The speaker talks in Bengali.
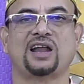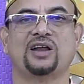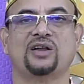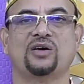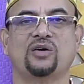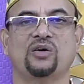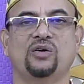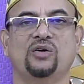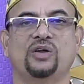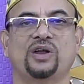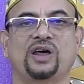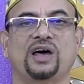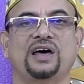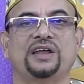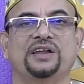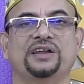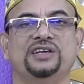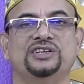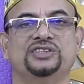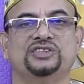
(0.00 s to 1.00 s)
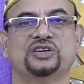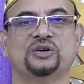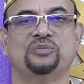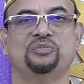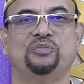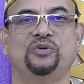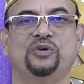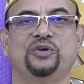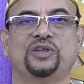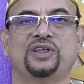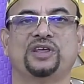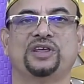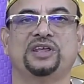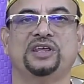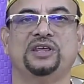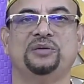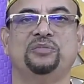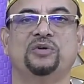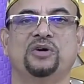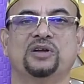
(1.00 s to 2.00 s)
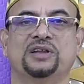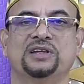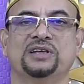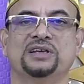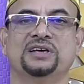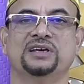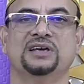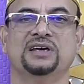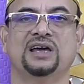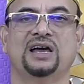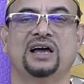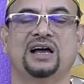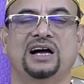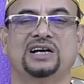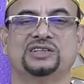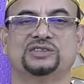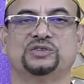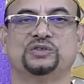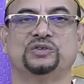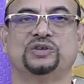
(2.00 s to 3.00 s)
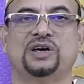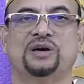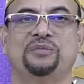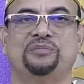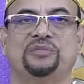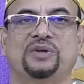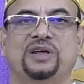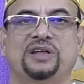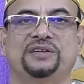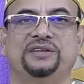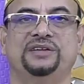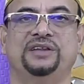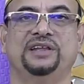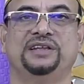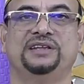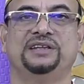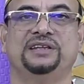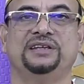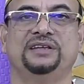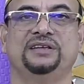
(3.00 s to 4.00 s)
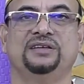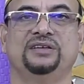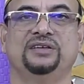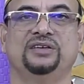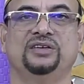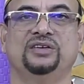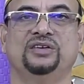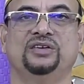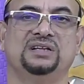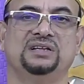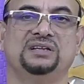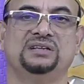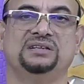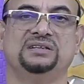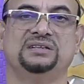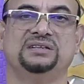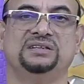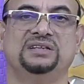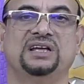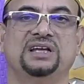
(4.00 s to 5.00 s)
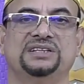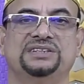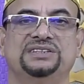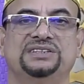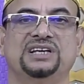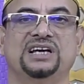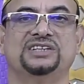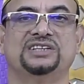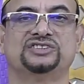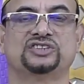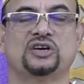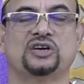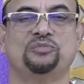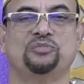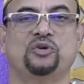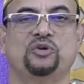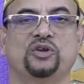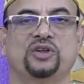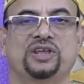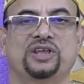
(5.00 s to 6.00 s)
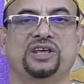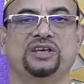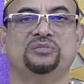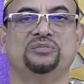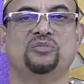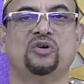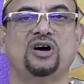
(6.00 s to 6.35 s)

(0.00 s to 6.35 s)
আল কোরআন এই সম্পর্কে কি বলে আসুন আমরা দেখি দাজ্জাল সম্পর্কে